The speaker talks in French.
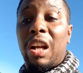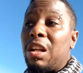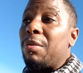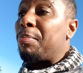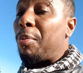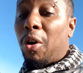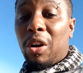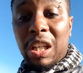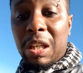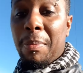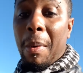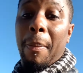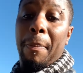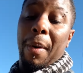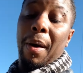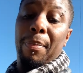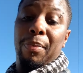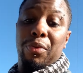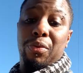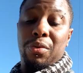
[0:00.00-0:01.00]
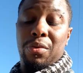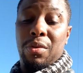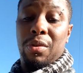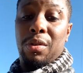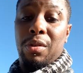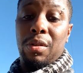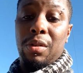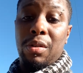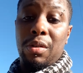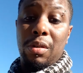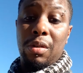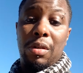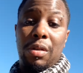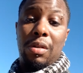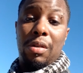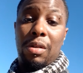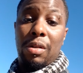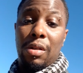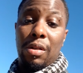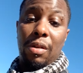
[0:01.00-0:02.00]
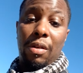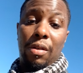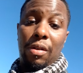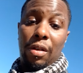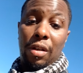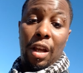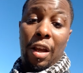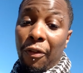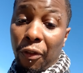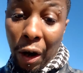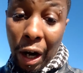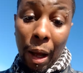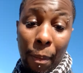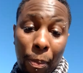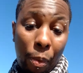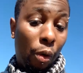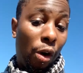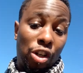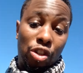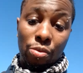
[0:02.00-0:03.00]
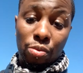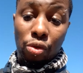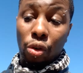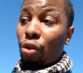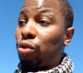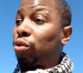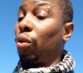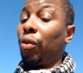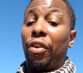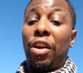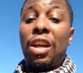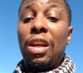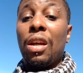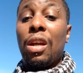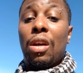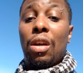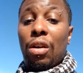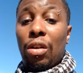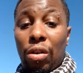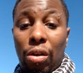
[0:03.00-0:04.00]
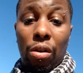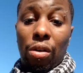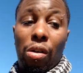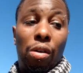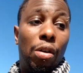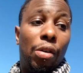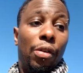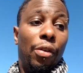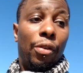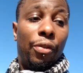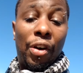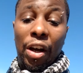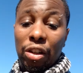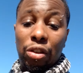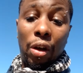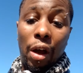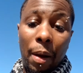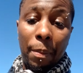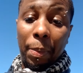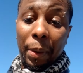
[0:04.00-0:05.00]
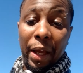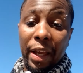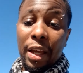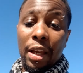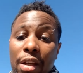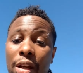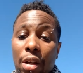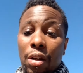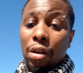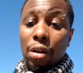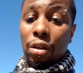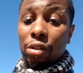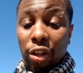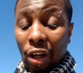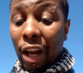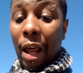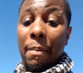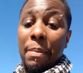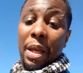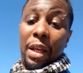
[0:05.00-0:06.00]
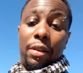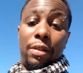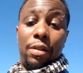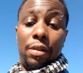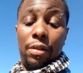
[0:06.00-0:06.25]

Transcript: à l'époque qui m'a pas plu. Et voilà pourquoi je me suis retrouvé 20 euh, ans après euh, dans la merde.